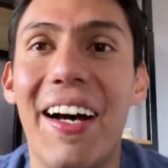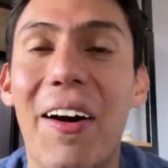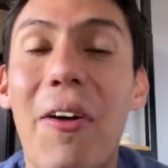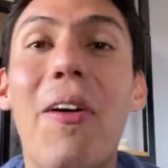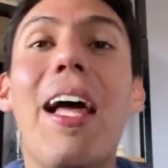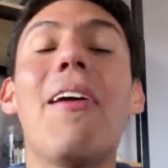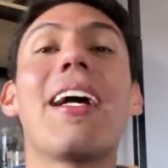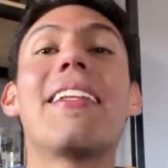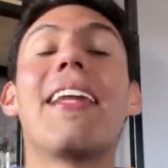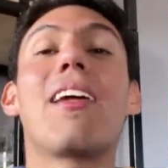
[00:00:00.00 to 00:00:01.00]
Hola, hola,
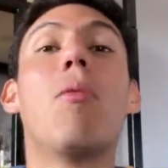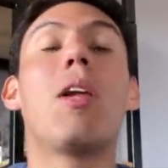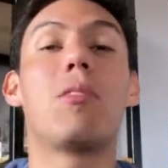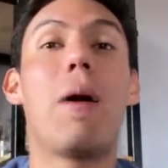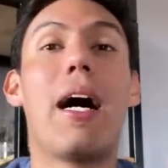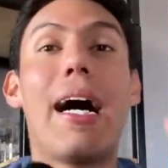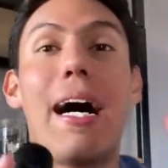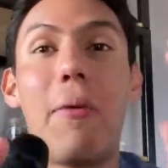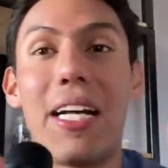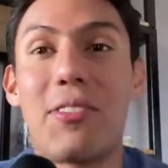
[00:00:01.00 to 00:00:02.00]
¿qué tal? ¿Cómo les va?
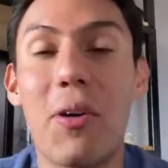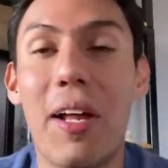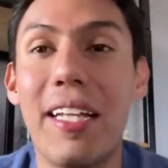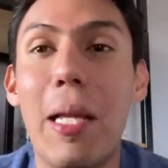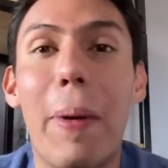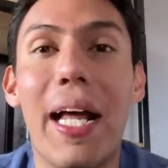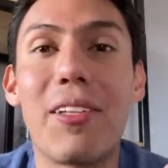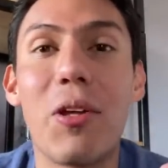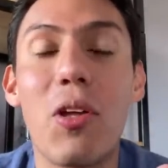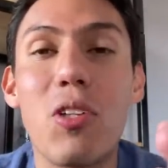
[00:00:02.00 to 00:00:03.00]
Abrazo grande para
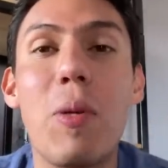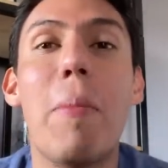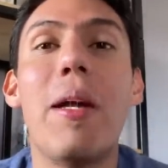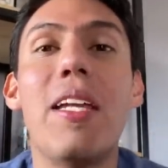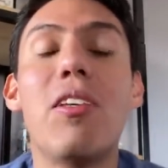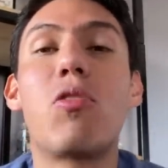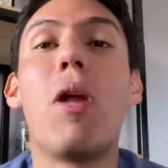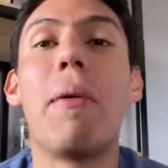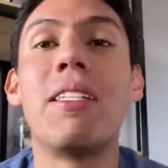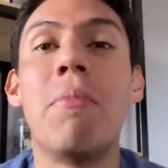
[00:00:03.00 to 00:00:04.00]
todos, bienvenidos
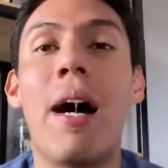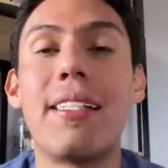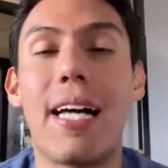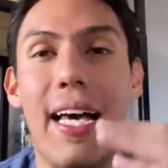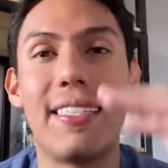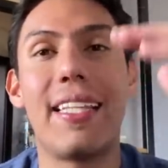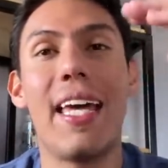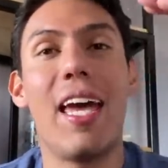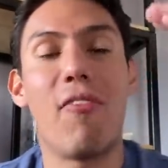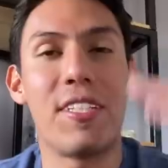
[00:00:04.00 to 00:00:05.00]
una vez más a este
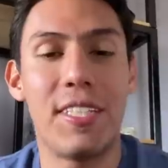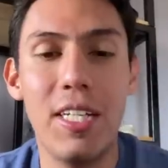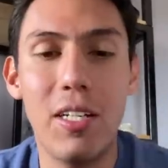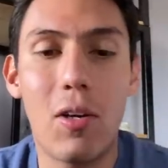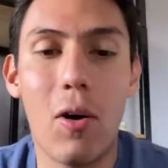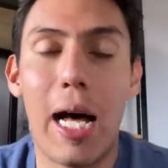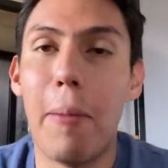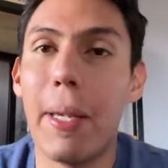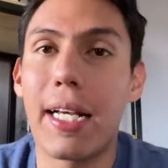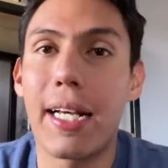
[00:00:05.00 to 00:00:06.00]
F5
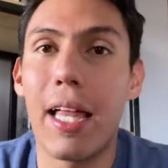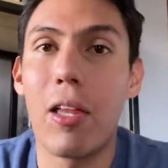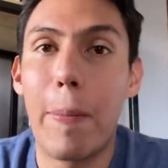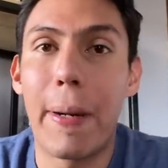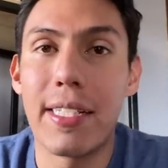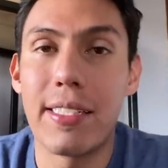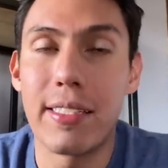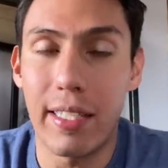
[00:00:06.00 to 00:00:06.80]
al mercado de pases.